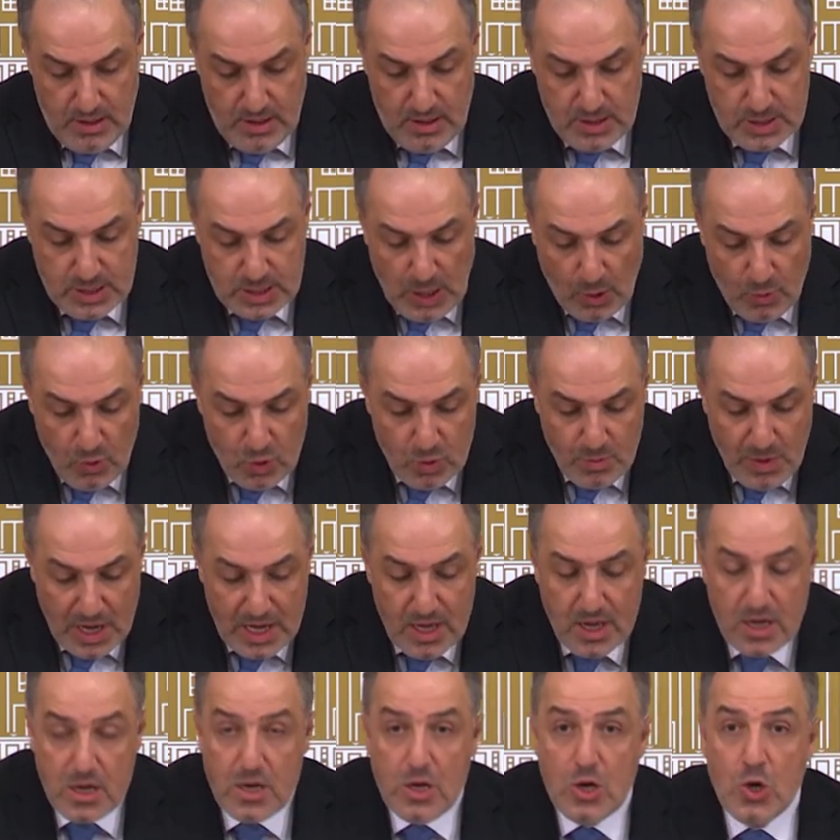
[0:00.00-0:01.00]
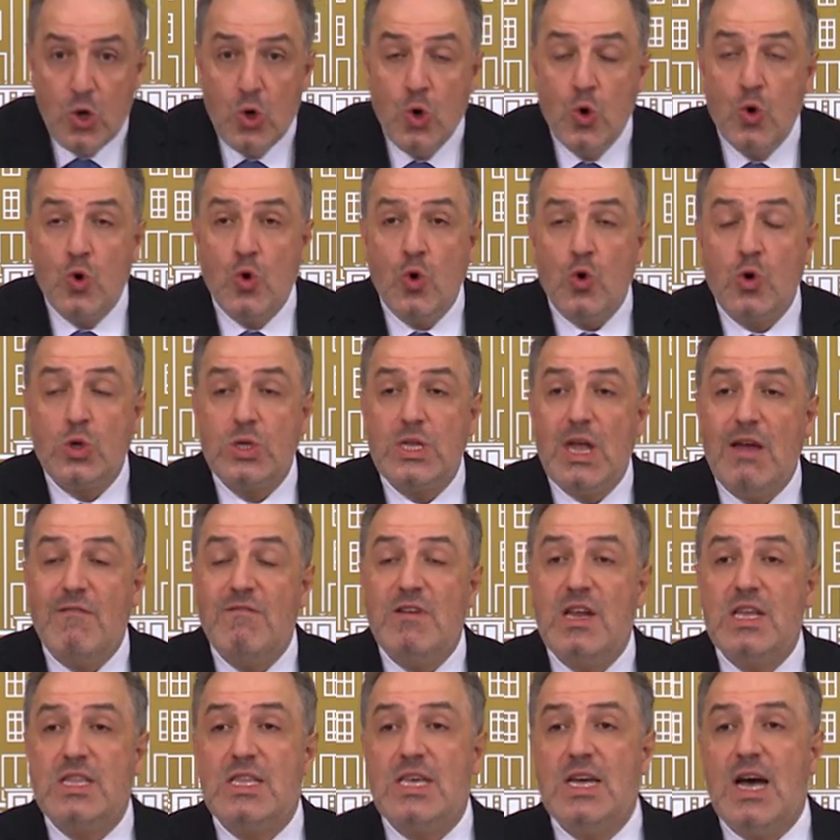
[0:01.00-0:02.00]
Savunma hukuk
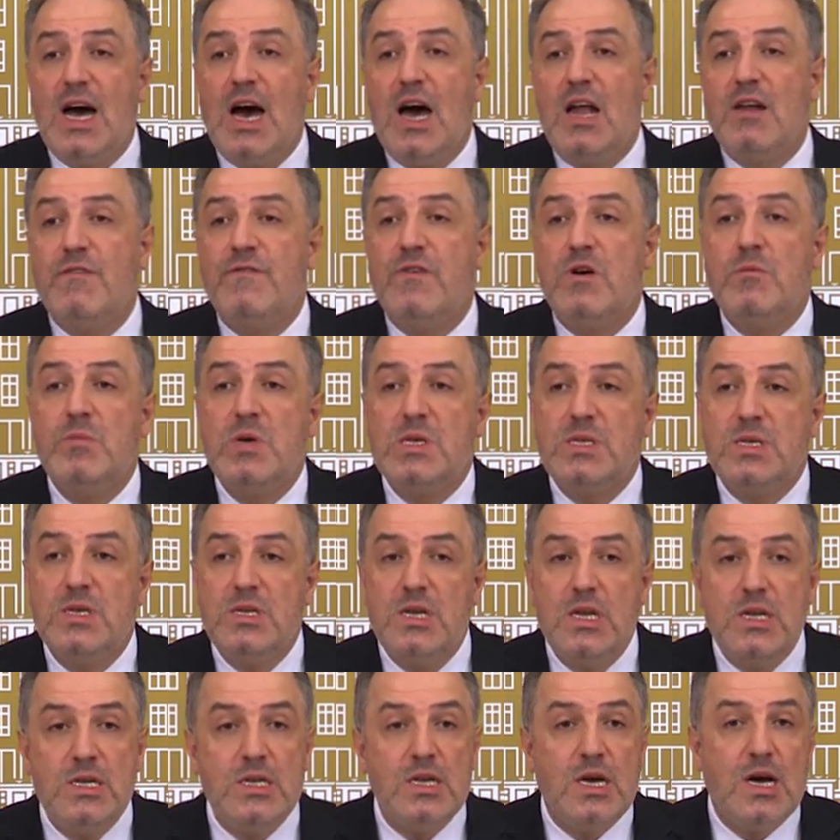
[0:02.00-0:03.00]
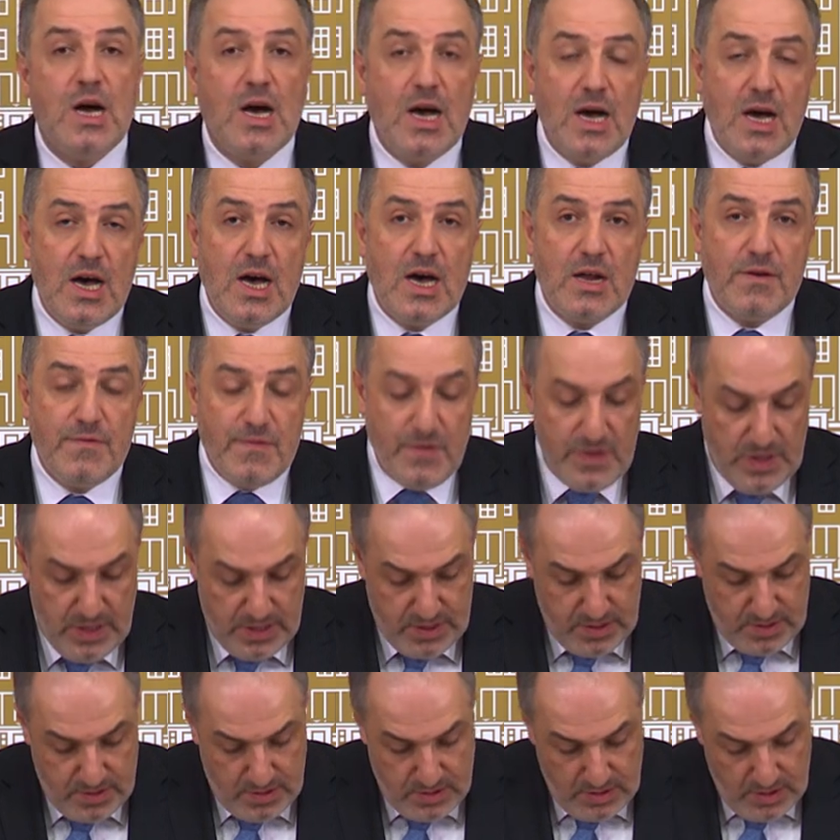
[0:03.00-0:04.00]
devleti alfabesinin A
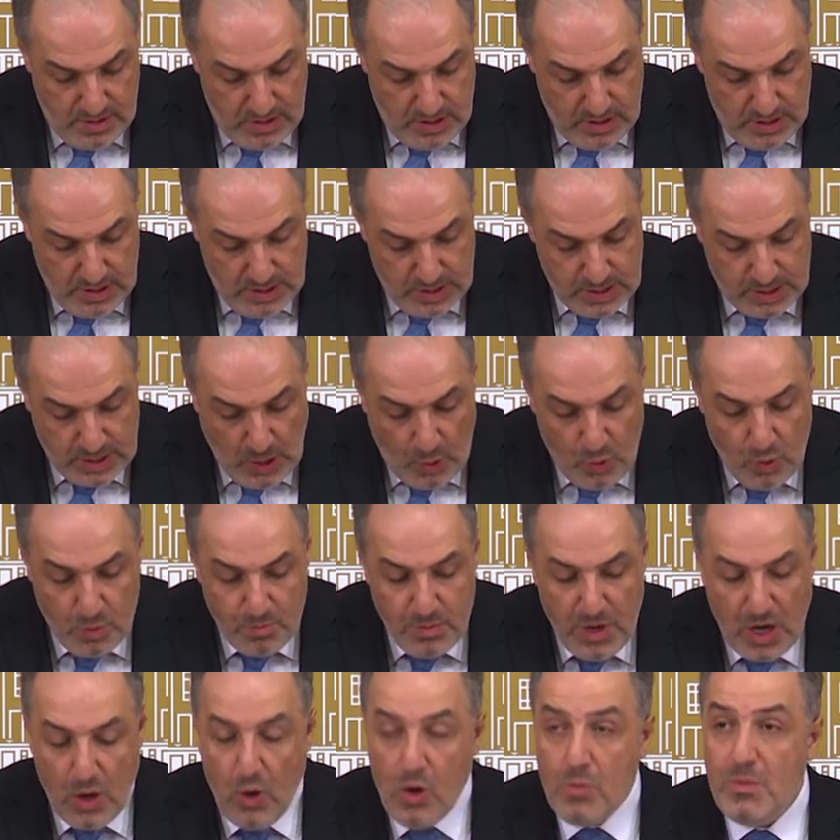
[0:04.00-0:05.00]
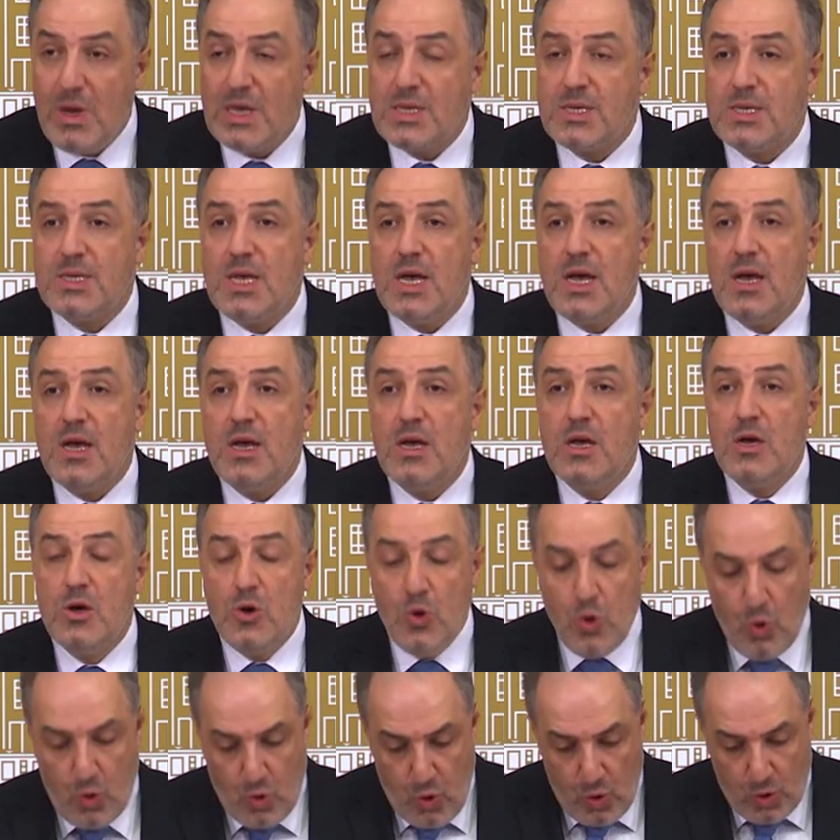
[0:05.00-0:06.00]
harfidir. Savunma olmazsa
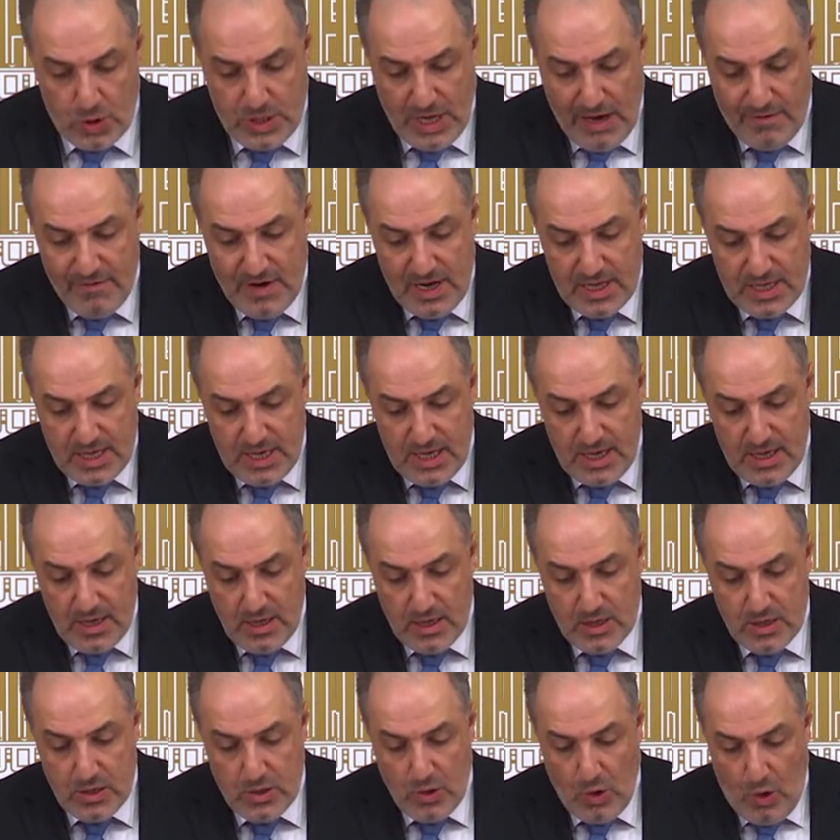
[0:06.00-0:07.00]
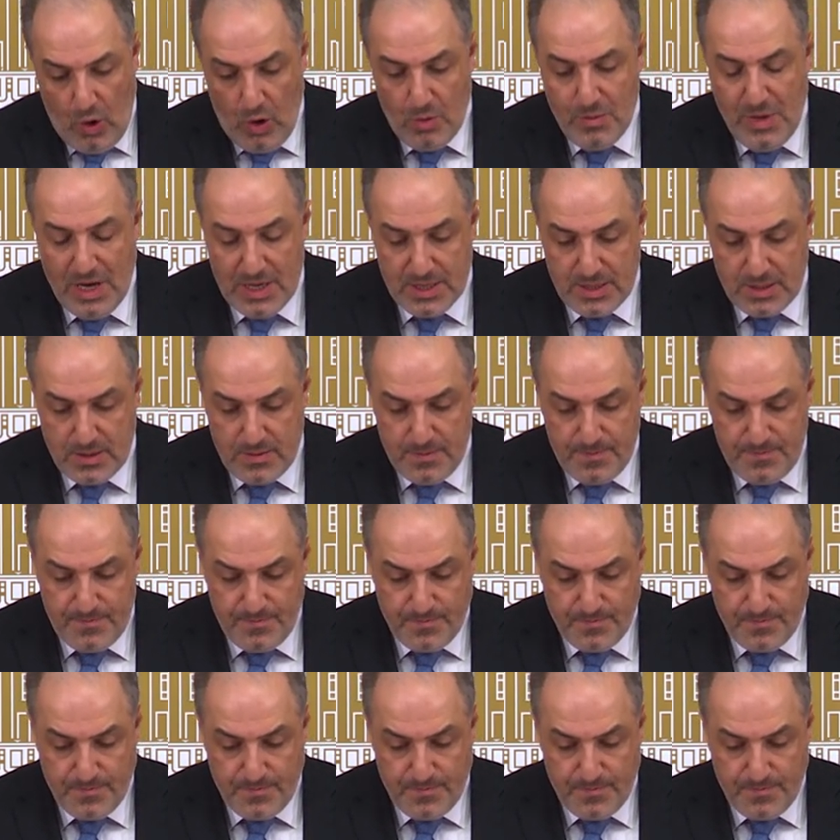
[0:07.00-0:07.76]
hukuk devleti olmaz.